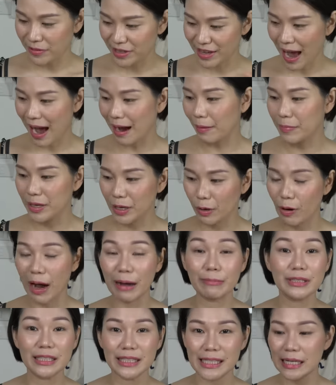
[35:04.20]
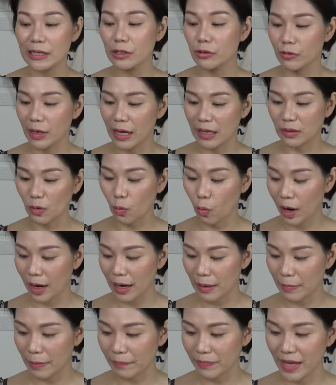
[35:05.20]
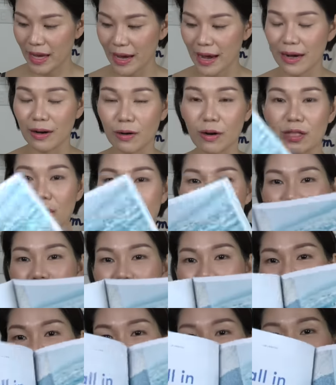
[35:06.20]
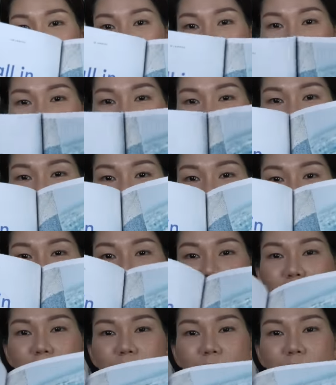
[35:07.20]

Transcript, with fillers: มยังมีความชิคอยู่ในตัวอะไรแบบนี้ค่ะแล้วก็จะมีวิชวลที่